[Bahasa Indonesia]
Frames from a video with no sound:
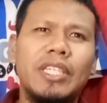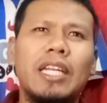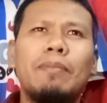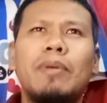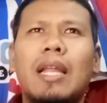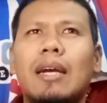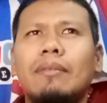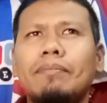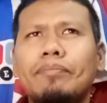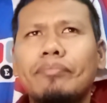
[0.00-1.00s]
bisa
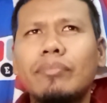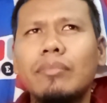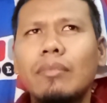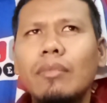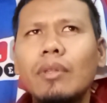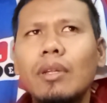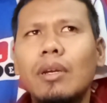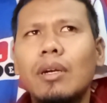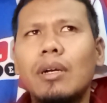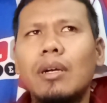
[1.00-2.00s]
dibilang
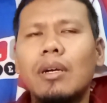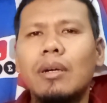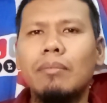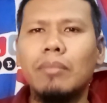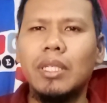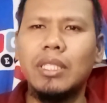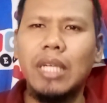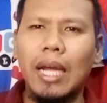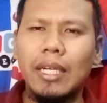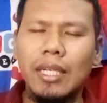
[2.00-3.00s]
uh,
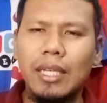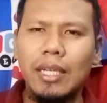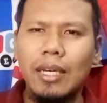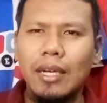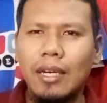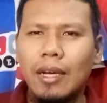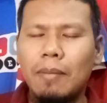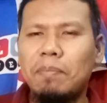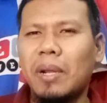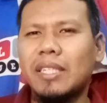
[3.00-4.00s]
menjadi
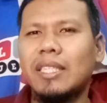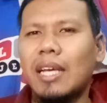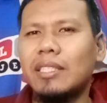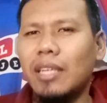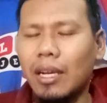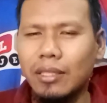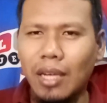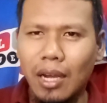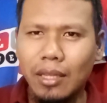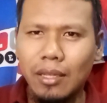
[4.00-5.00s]
prestasi yang
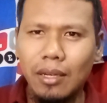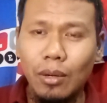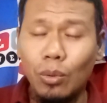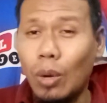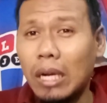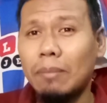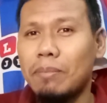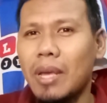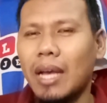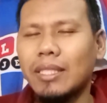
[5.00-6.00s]
sangat luar
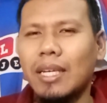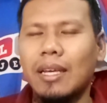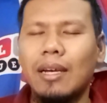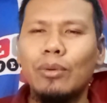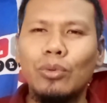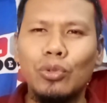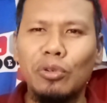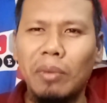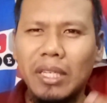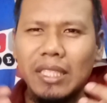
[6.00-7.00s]
biasa ya
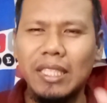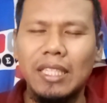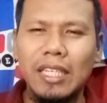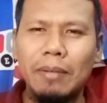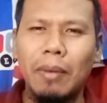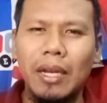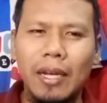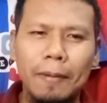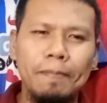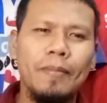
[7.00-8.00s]
untuk Manchester City di
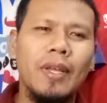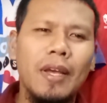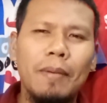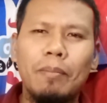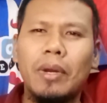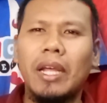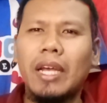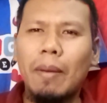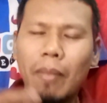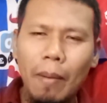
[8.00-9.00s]
mana
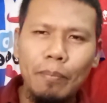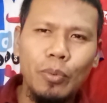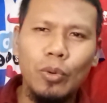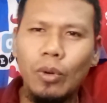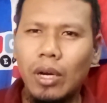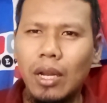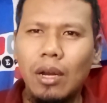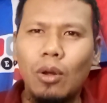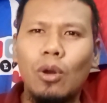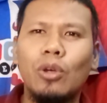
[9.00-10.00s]
mereka mampu
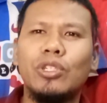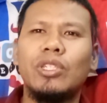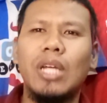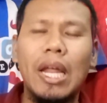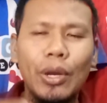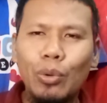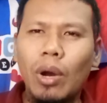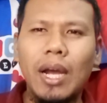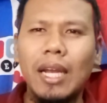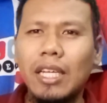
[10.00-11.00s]
lolos
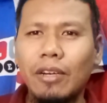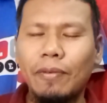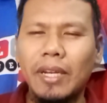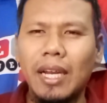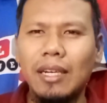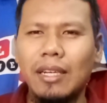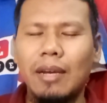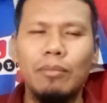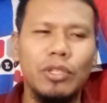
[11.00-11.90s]
dua kali ke final ya